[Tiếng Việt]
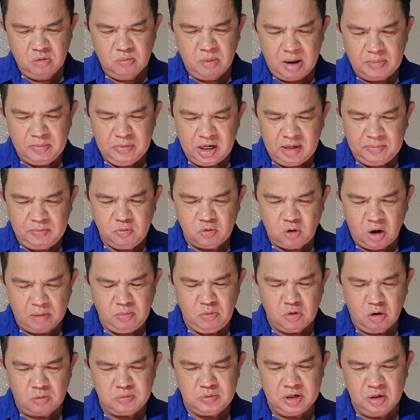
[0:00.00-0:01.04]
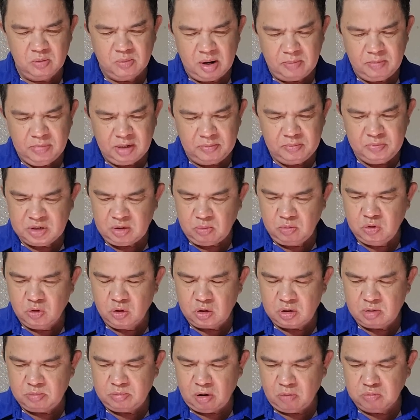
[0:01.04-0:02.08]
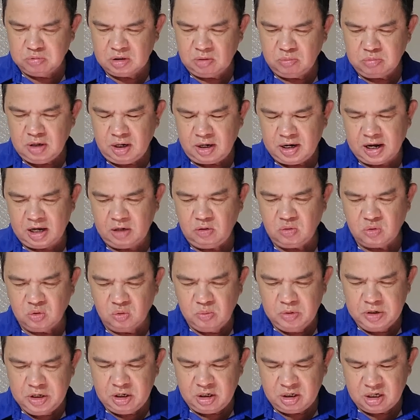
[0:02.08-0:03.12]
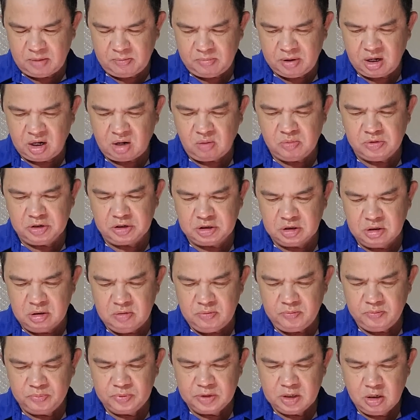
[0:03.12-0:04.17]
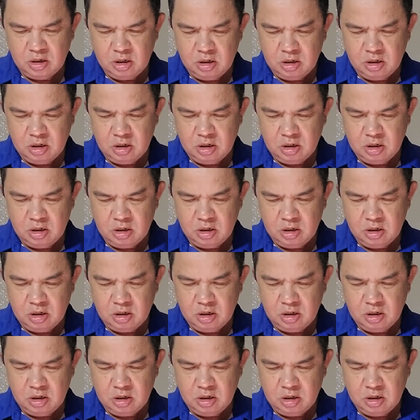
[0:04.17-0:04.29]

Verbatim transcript: điều 35 khoảng 1 điều 35 trong luật phòng chống tác hại của rượu bia năm 2019